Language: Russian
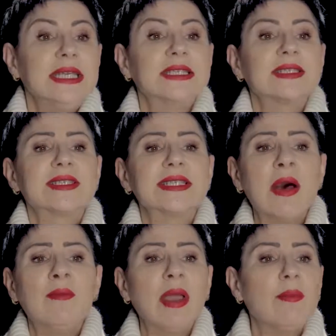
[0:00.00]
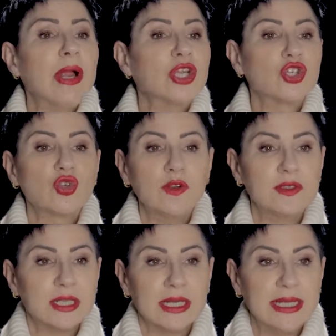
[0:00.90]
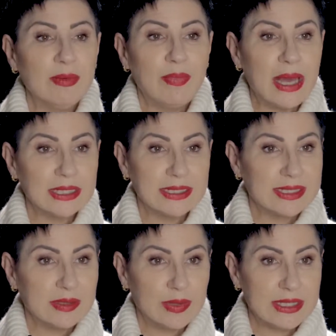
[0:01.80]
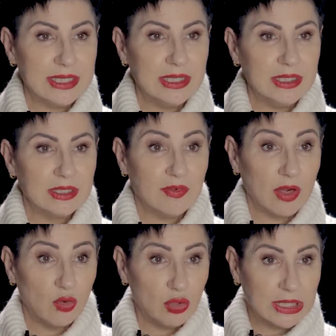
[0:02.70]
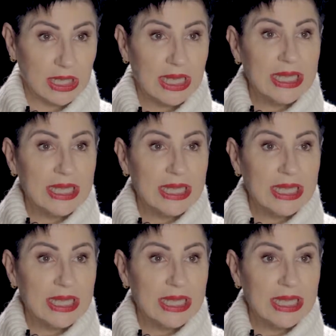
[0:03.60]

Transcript: И самой большой в стране партии за последние два года,